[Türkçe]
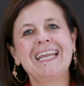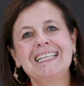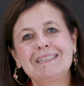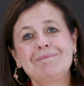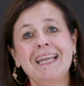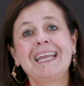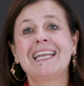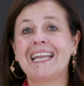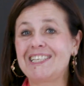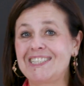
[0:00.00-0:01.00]
Eğitimde
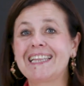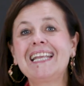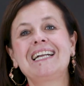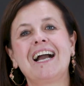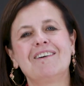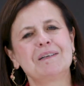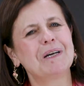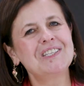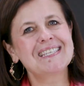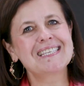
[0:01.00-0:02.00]
eşitlik
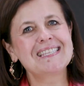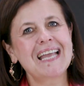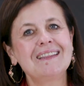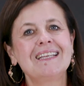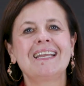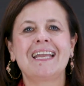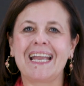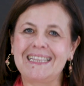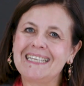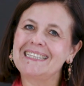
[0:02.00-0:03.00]
kavramı açısından
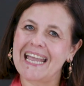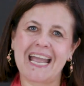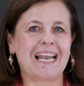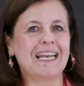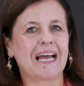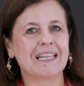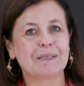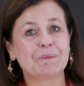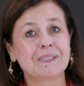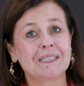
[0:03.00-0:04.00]
etik değerler
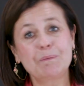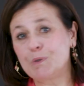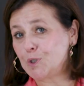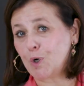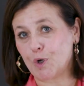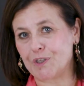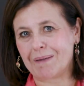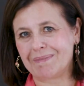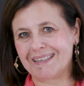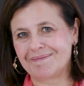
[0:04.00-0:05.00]
anlamında da bu çok
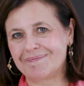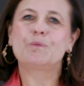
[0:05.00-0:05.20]
önemli.